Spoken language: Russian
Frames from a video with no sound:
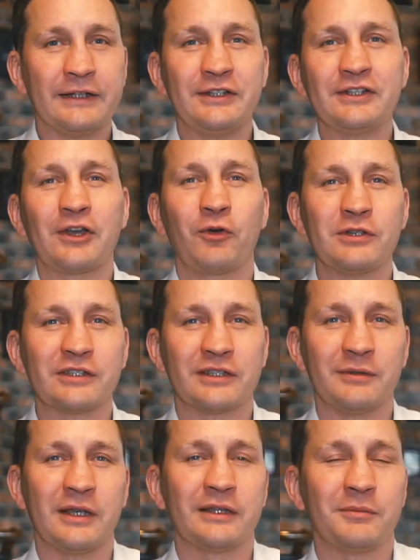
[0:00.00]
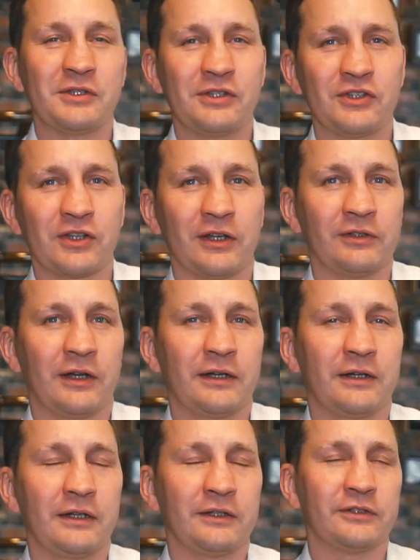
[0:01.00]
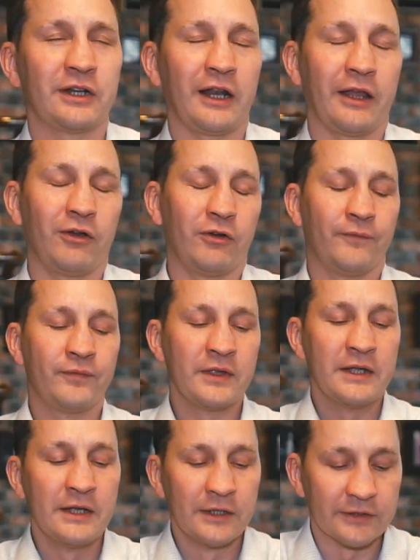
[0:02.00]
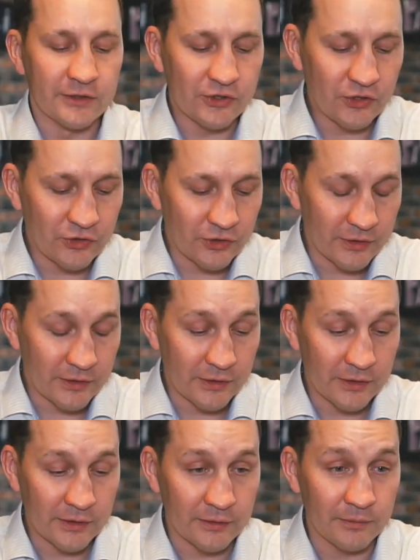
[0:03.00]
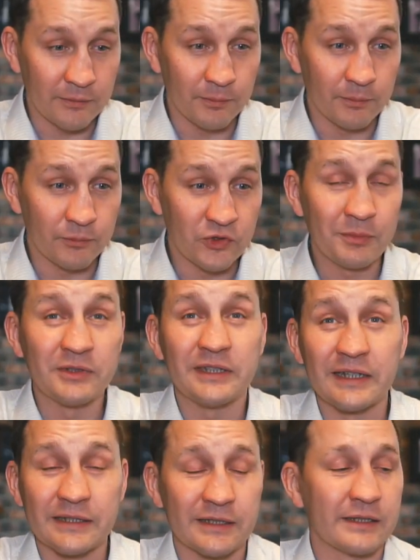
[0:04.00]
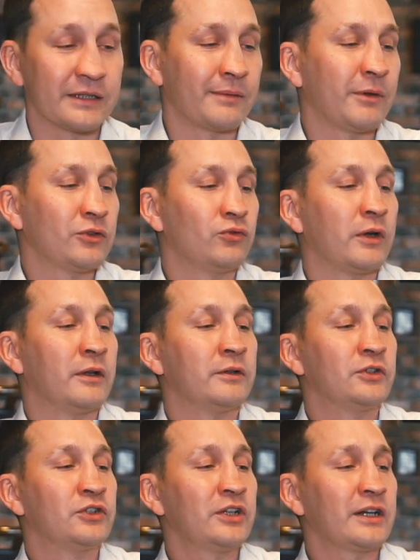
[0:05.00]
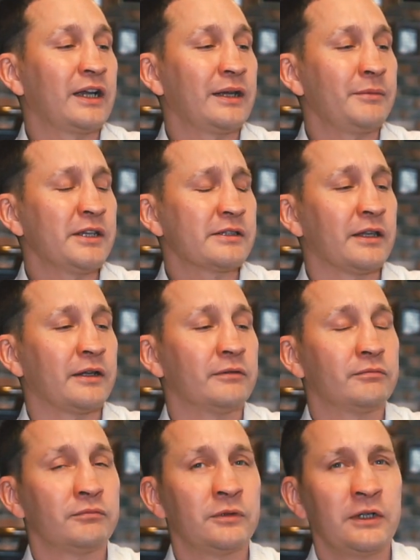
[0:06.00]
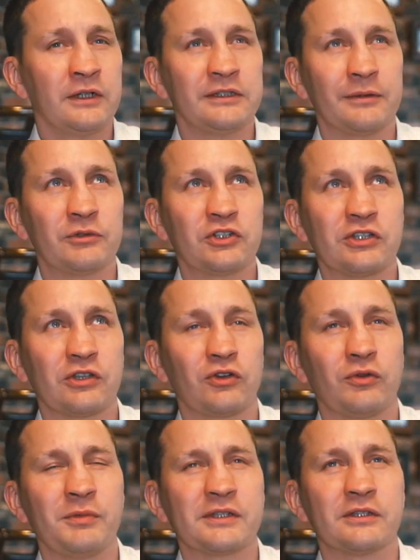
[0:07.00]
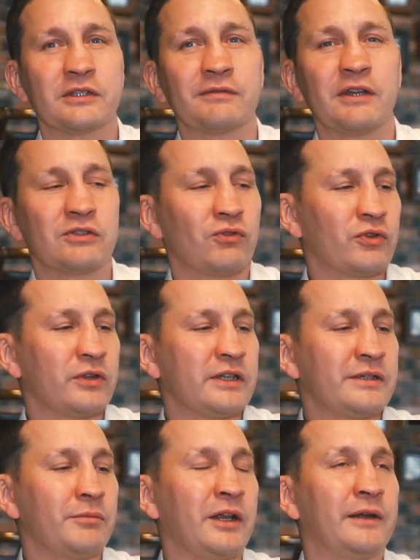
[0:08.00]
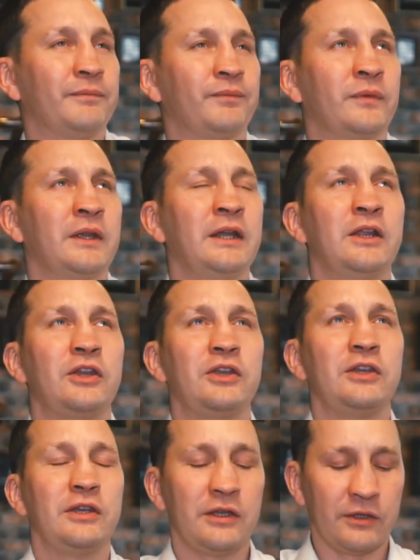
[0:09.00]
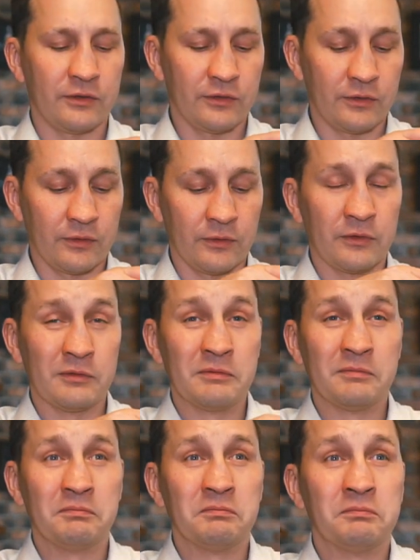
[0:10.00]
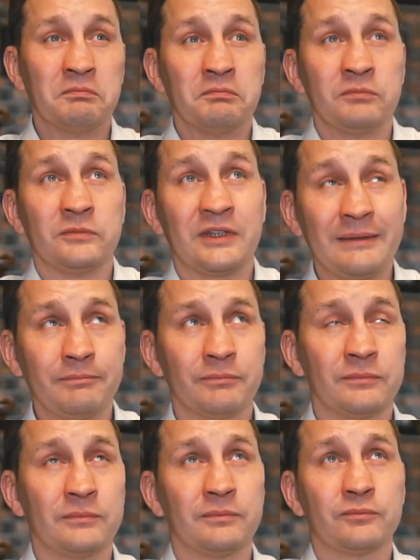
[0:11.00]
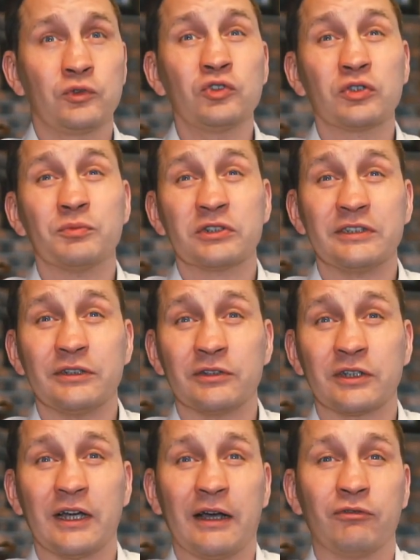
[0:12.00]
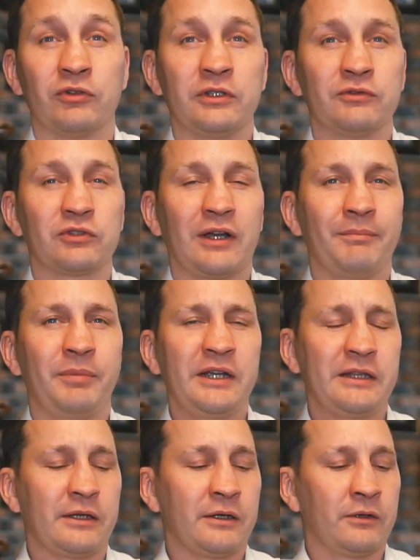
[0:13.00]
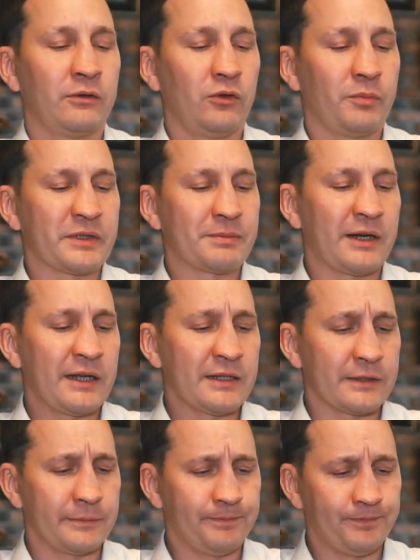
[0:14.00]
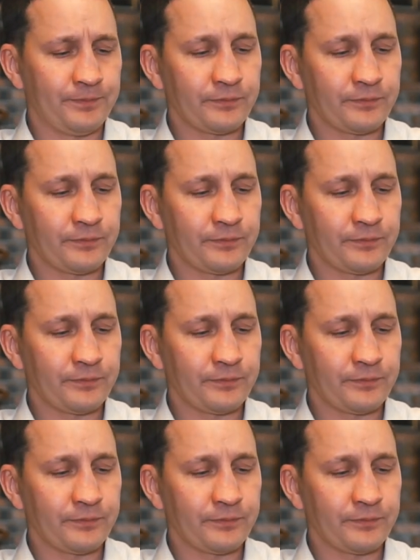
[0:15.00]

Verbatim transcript: где и находится это местечко а, Лендролехо. Значит, а, чем интересна Эстромадура? Жаркое место, там даже есть такое место, называется Огненная земля. И там тоже можно делать каву. И вот компания Лопес Маранес –